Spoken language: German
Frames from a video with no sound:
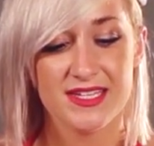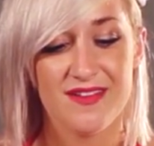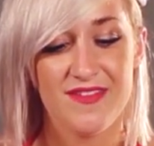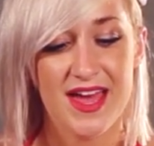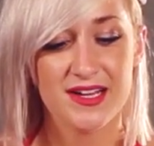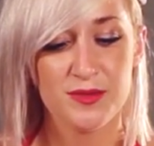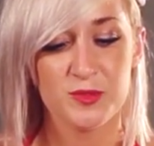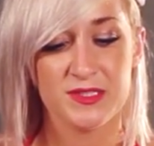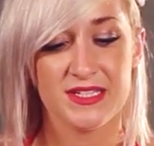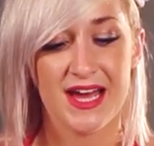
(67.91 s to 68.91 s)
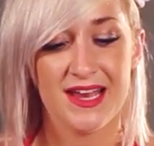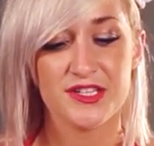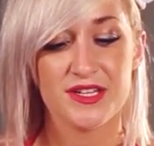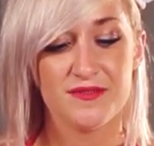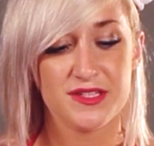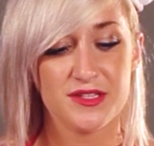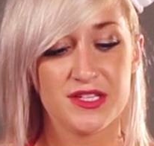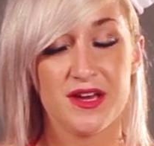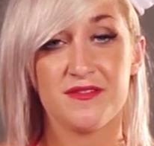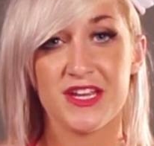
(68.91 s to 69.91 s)
der Werke musikalischer
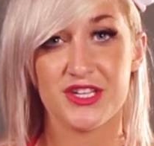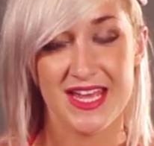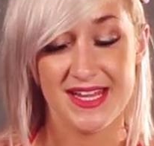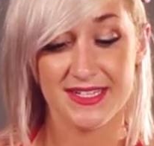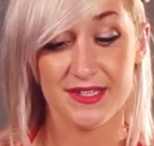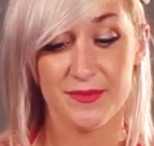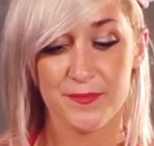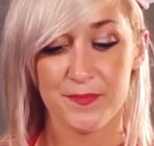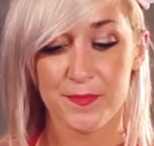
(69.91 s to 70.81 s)
Wissenschaft erstellte.